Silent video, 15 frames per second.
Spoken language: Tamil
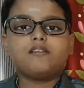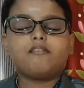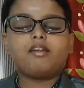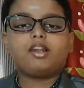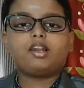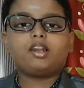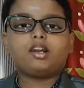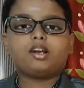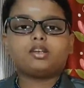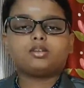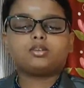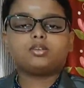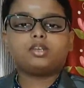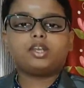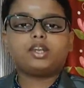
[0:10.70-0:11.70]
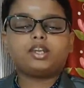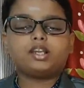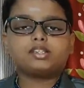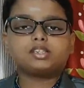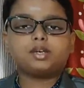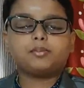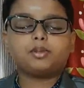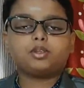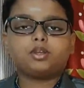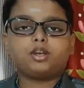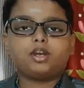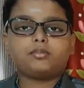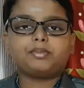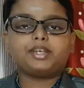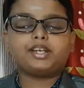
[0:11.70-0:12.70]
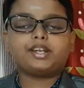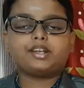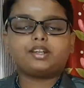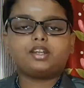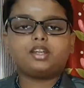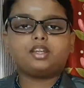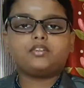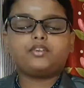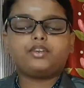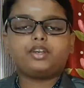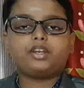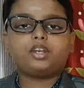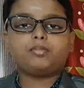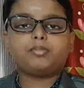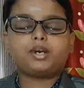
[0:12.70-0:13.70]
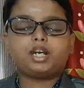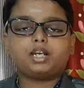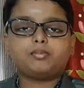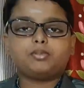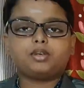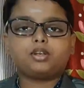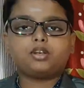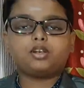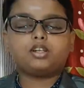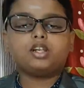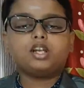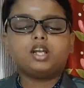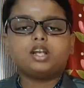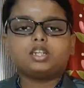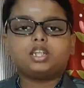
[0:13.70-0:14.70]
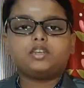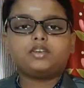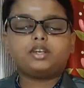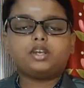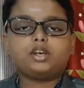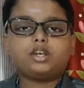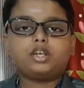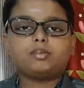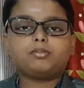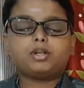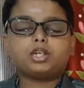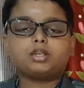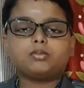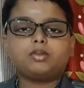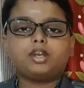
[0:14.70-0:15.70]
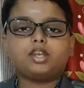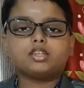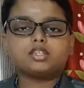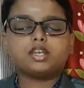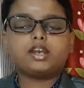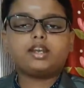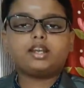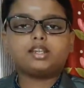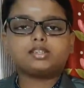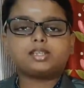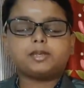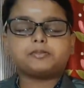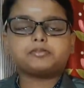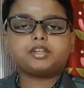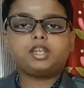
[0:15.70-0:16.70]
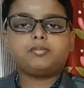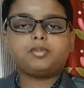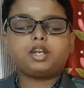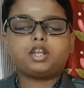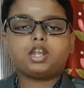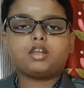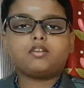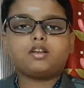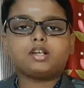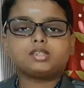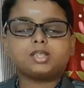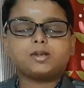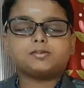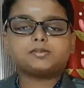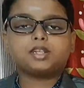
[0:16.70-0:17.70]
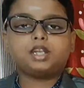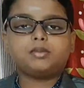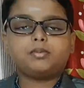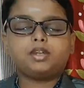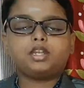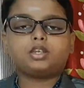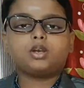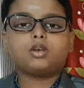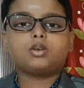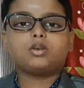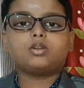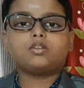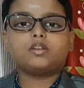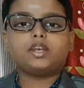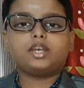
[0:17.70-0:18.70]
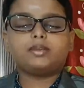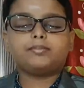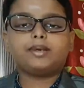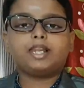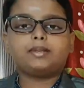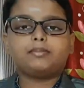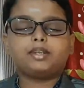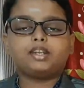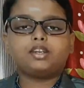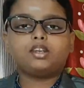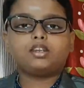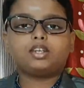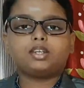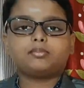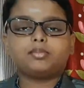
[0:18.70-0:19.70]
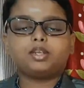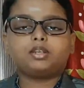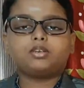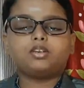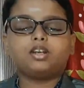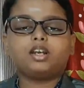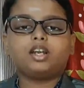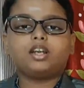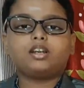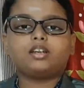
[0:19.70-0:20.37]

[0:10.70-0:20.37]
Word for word: வள்ளலாருக்கும் என்ன சம்மந்தம் அப்படிங்கிறத இந்த வீடியோவில் பார்க்க போகிறோம் இந்த வீடியோக்குள்ளே போகிறதுக்கு முன்னாடி சேனலை சப்ஸ்கிரைப் பண்ணாதவங்க சப்ஸ்கிரைப் பண்ணிக்கோங்க கூட பெல் பட்டனையும் கிளிக் பண்ணிக்கோங்க